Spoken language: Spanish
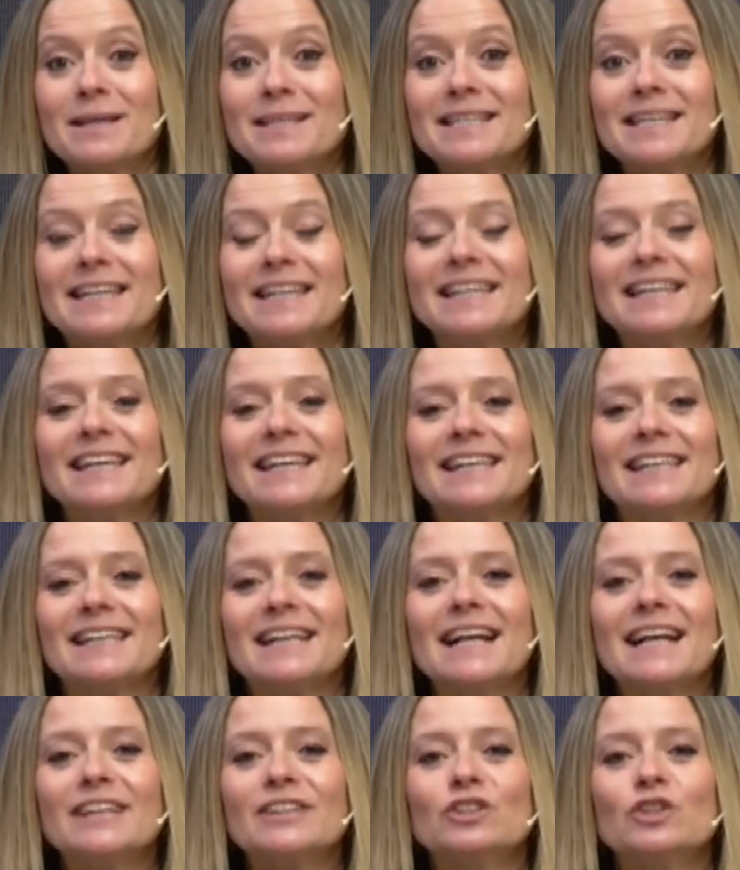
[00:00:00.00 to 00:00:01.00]
seguir
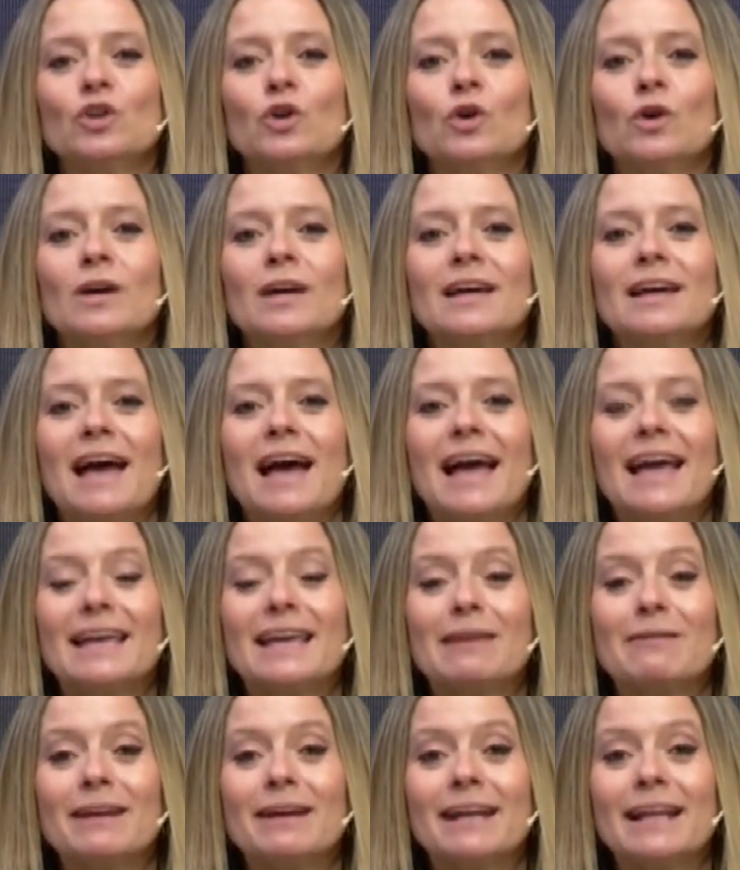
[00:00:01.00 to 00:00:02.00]
generando. Hay
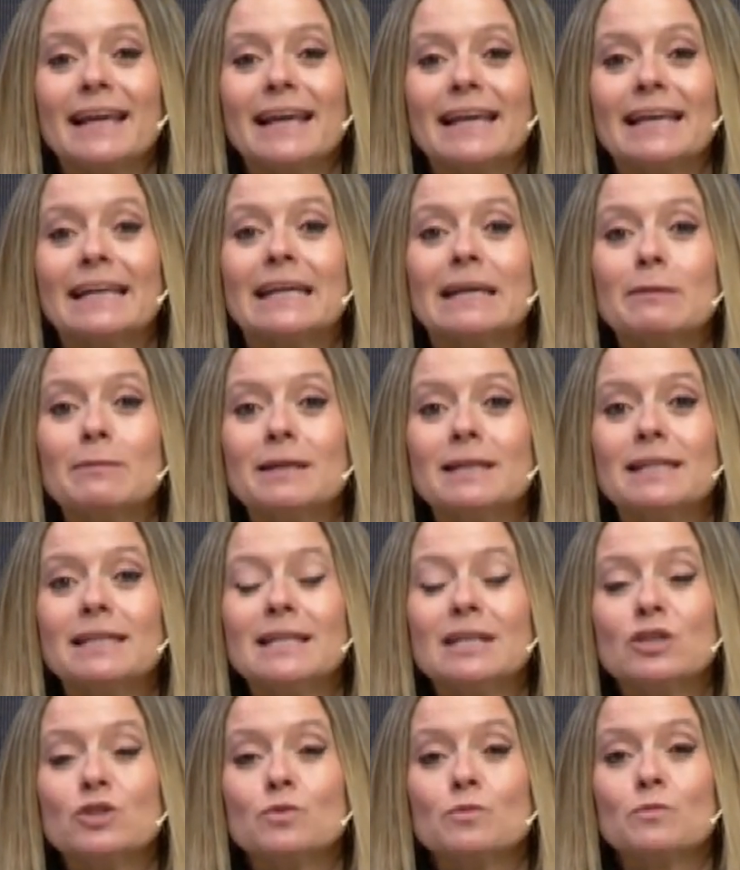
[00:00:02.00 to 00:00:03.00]
que ver en qué
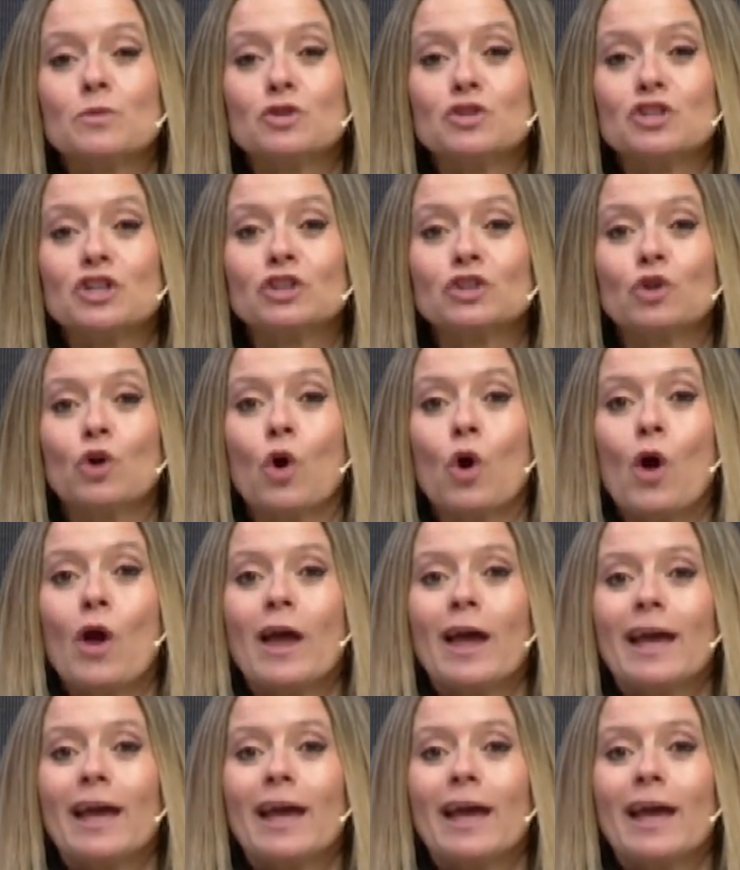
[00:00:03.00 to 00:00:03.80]
medida es un proyecto